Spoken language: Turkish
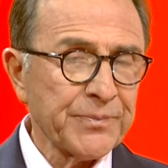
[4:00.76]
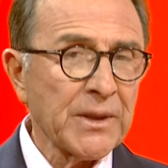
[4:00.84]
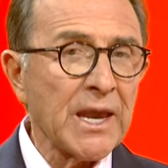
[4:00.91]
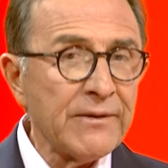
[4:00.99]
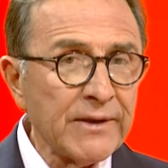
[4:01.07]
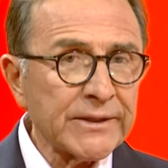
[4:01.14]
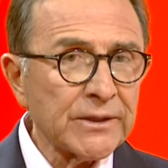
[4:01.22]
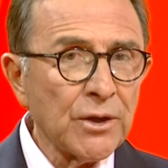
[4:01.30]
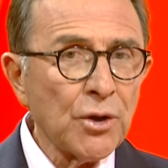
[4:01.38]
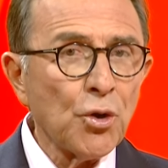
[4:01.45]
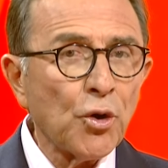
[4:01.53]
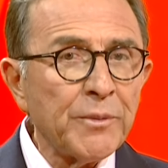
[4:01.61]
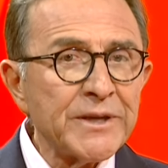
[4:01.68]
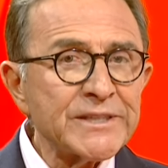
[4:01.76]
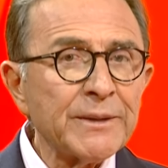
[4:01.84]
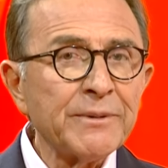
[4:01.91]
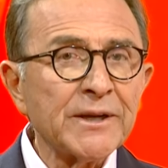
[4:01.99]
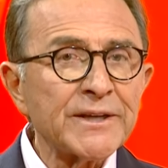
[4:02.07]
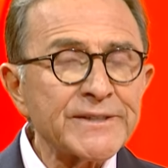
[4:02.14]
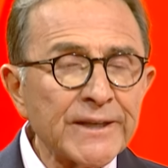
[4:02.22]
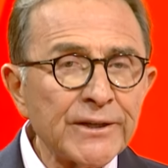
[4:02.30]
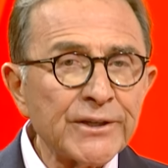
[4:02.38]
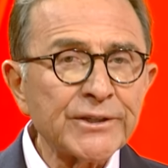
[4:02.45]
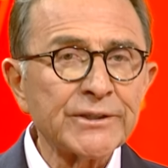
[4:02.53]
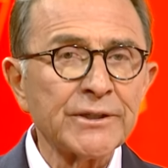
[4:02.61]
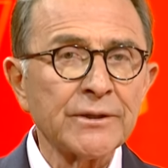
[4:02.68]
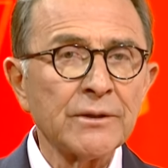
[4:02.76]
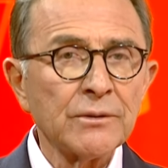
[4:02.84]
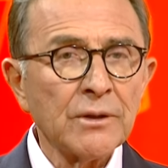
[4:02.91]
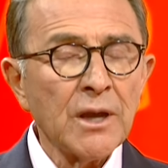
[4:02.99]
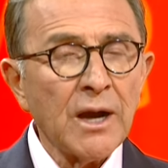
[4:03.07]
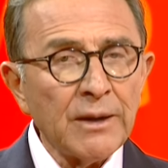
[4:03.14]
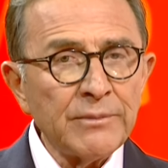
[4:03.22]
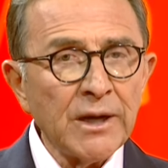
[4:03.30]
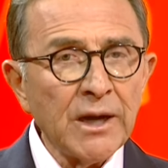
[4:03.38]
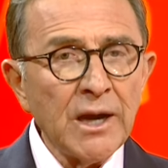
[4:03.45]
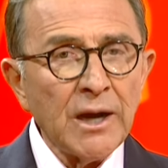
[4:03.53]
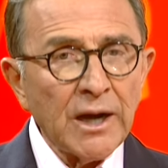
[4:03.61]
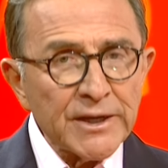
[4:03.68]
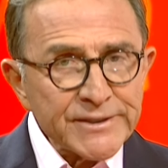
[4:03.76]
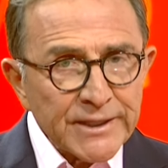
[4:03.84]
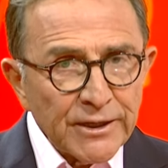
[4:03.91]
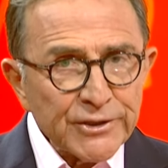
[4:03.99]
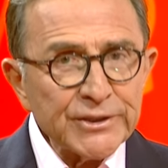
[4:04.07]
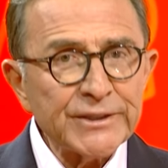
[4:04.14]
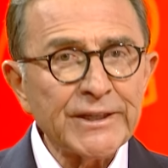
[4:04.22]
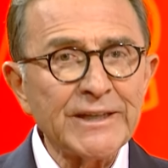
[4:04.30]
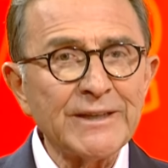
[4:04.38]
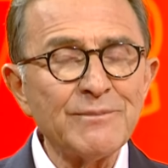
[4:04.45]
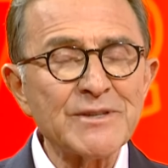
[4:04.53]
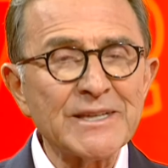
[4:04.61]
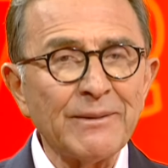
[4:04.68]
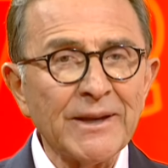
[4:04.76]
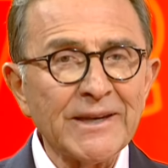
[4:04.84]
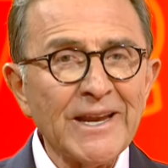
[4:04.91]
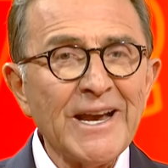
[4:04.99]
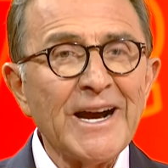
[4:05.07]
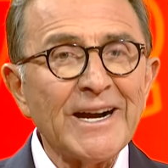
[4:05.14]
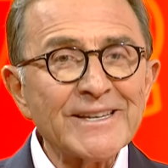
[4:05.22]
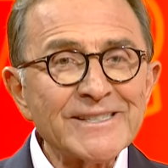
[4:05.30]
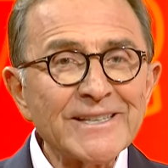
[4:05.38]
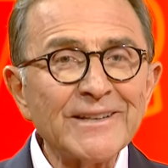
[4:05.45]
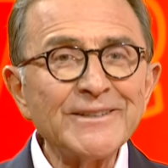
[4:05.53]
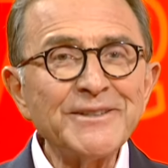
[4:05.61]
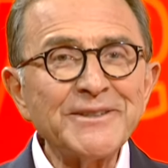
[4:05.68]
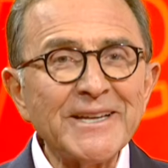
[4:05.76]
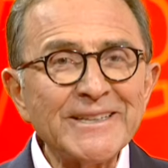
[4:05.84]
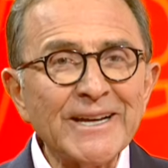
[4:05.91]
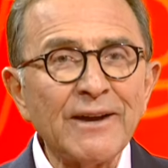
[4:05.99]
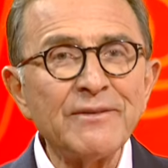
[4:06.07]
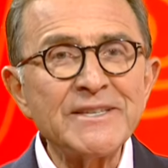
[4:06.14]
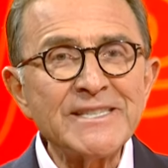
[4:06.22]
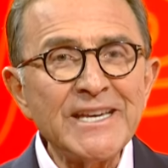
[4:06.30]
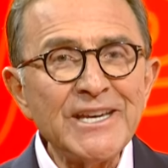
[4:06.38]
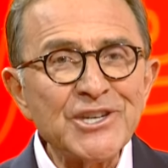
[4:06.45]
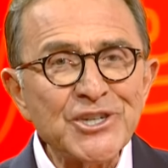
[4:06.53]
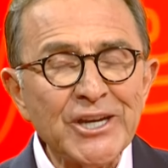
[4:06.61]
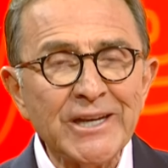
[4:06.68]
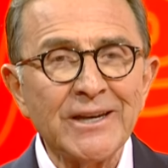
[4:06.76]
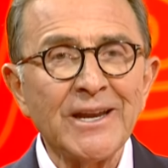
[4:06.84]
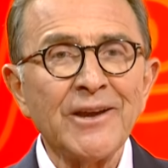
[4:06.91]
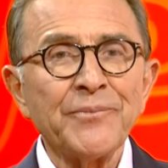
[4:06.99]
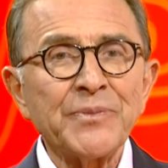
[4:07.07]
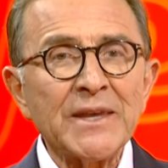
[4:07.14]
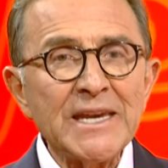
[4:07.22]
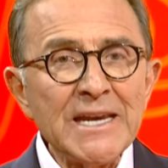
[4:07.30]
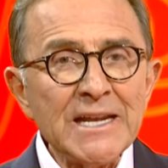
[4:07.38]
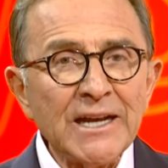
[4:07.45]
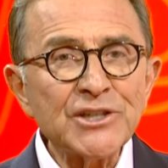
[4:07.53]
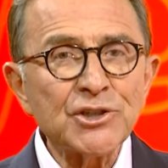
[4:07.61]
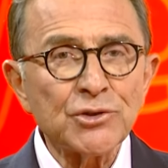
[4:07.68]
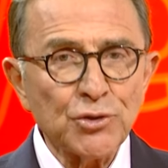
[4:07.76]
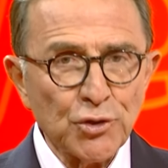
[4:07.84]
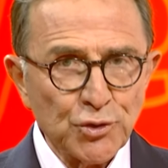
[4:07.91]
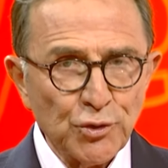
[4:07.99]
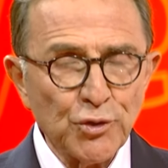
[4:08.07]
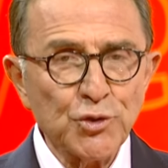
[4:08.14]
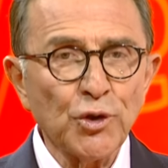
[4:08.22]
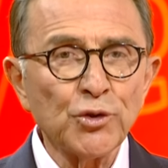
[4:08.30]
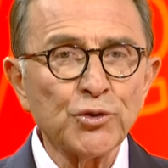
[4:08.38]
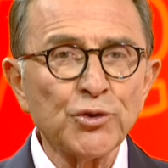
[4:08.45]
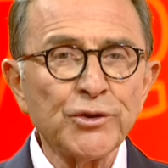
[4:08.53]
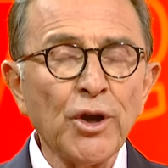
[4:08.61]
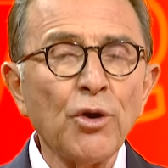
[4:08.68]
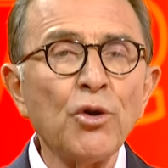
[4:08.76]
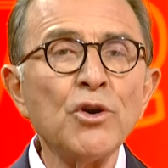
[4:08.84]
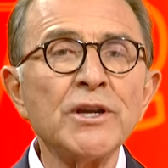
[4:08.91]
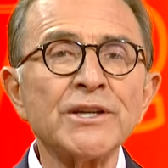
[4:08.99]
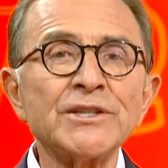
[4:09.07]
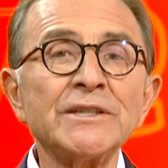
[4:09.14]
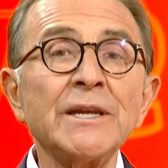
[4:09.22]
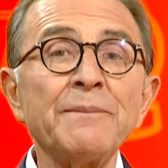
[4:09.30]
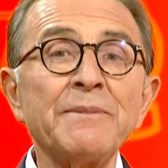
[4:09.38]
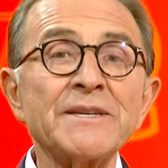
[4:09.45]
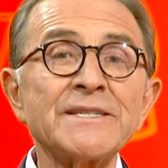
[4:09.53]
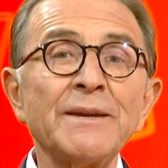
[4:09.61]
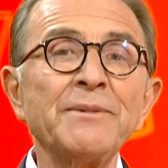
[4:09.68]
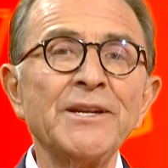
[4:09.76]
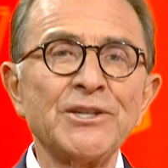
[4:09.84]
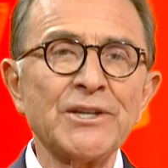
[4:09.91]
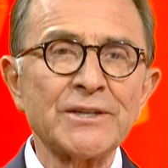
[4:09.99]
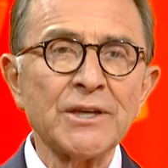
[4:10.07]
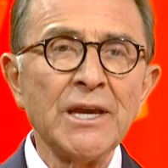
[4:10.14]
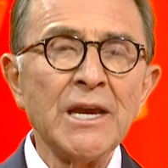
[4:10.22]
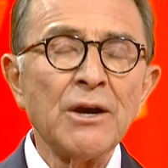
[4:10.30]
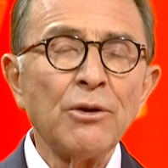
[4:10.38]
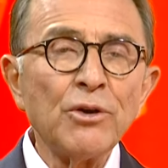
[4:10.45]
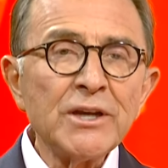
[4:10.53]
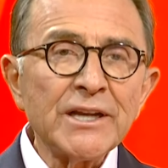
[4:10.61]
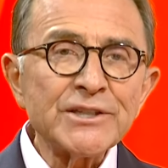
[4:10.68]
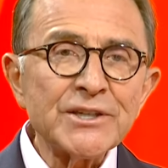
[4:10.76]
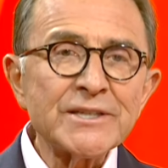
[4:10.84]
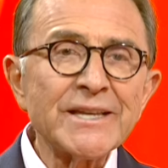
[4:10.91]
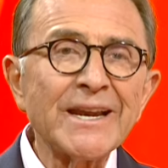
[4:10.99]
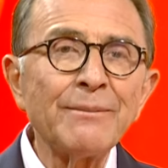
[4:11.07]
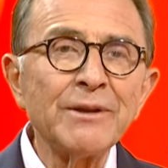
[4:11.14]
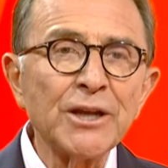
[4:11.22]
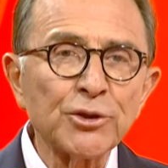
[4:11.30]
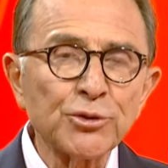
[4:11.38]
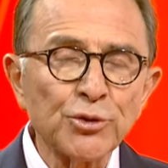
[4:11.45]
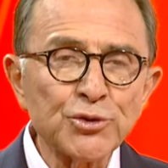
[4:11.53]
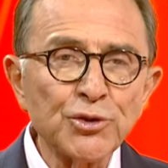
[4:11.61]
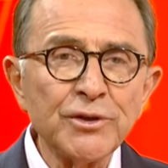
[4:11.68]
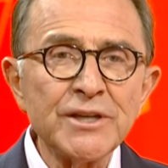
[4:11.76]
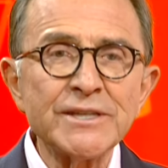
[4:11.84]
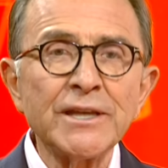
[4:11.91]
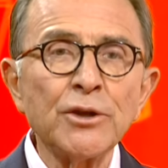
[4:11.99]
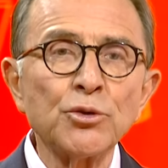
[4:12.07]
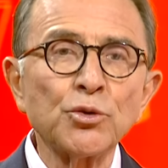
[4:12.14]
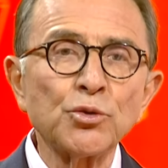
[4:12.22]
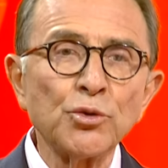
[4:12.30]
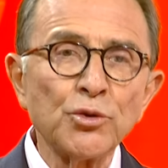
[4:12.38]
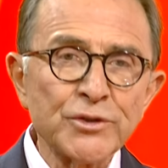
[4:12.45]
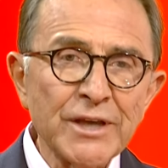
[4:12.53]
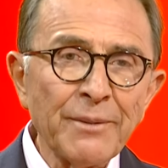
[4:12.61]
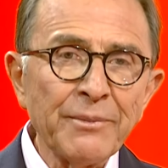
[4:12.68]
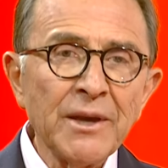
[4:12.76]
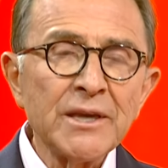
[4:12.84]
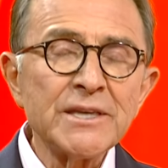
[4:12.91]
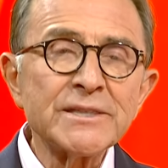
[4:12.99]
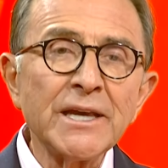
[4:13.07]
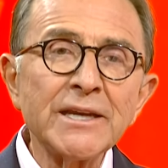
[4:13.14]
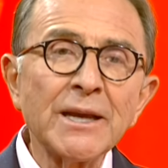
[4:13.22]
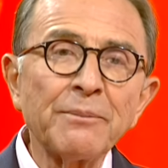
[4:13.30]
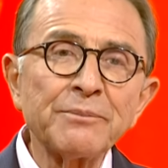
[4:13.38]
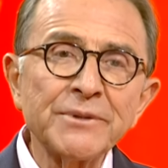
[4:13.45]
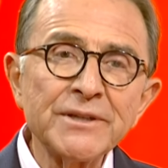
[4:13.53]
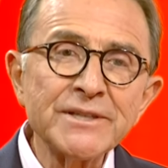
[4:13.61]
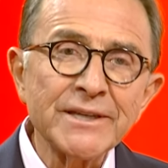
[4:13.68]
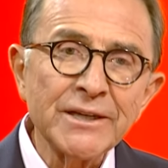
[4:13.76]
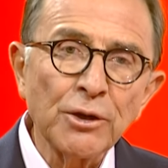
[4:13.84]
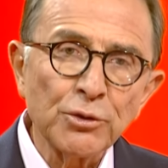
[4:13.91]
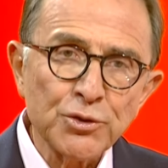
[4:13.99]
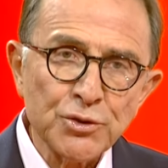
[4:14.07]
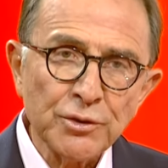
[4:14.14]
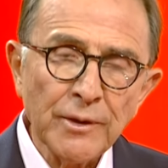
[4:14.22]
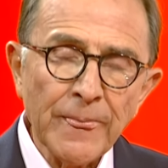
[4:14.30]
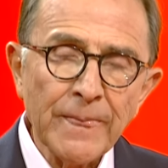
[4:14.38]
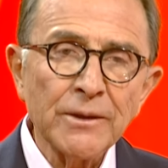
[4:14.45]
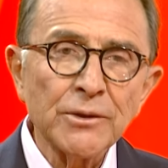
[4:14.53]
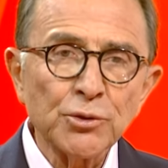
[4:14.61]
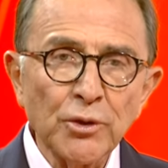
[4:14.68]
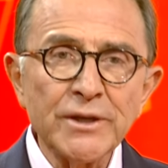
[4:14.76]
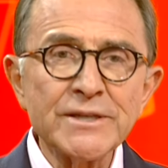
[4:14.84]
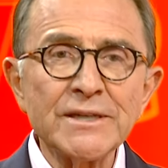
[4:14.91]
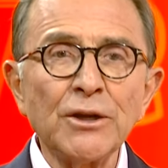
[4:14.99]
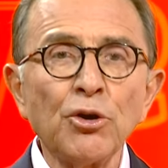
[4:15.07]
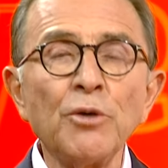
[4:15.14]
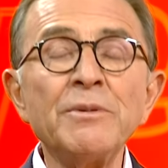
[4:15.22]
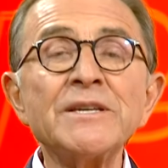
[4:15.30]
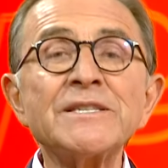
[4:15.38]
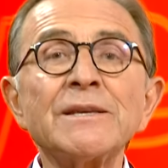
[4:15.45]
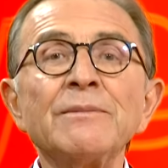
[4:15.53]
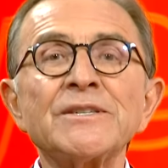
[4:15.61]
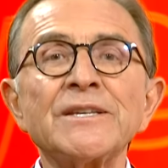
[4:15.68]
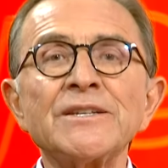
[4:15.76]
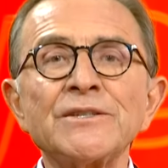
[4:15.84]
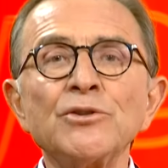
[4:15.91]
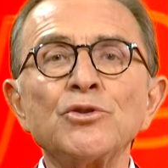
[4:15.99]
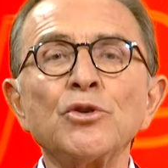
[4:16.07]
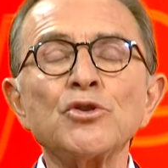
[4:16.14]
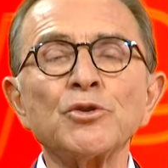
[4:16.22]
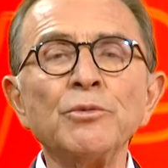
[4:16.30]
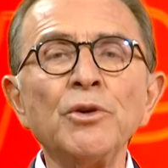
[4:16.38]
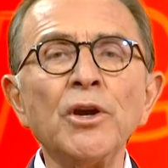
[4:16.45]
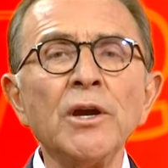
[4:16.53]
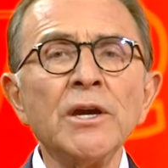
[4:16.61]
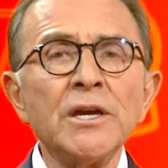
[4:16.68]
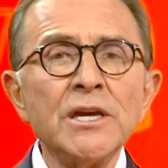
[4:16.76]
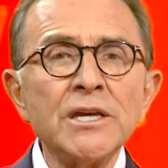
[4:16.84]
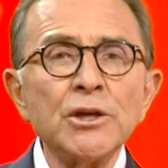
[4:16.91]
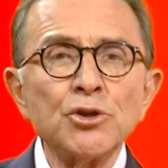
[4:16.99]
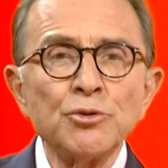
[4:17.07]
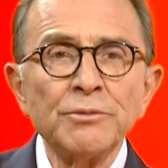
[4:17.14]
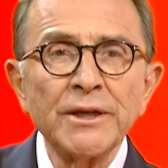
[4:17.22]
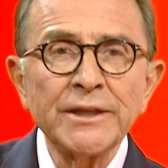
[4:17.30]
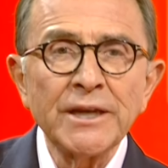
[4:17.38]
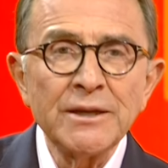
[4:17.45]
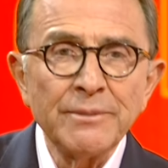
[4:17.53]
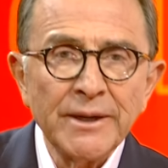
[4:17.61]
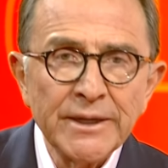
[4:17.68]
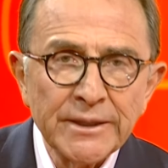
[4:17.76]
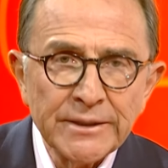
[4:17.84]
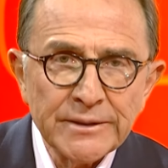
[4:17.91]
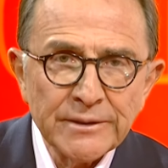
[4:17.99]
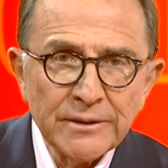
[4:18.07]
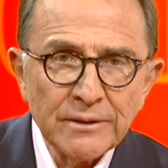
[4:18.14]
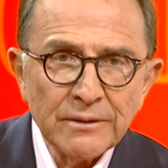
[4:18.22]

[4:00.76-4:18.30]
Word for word: Evet, obezite bir hastalıktır ama hastalıktır dediğimiz zaman hastalığın tedavisi için ilaç söz konusu olduğunda o ilacın tepesine bineceğiz. O ilaç ister ameliyat olsun, ister yuttuğunuz hap, ister yaptığınız iğne olsun. Dolayısıyla obezite meselesinin çözümü iki cümleden ibarettir.